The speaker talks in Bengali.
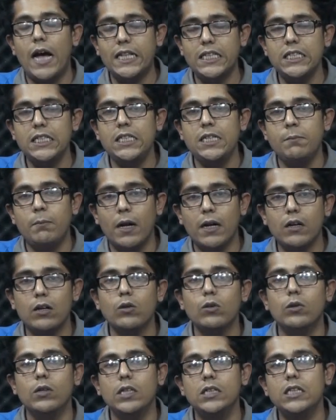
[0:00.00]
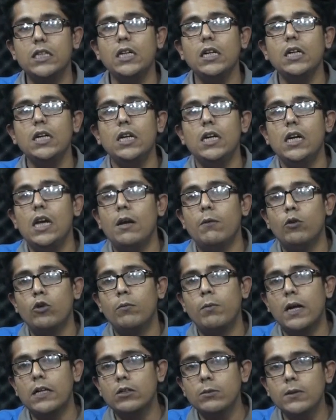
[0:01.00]
আদেশটি পাঠানো হয়েছে এবং
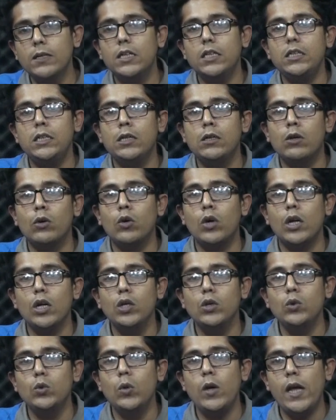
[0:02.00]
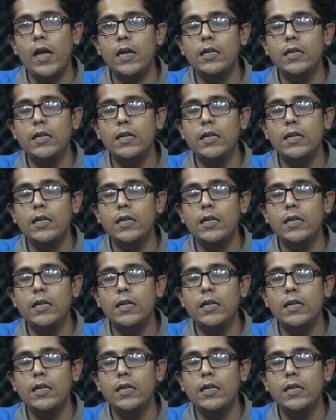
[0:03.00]
প্রাথমিকের শিক্ষকরা কিন্তু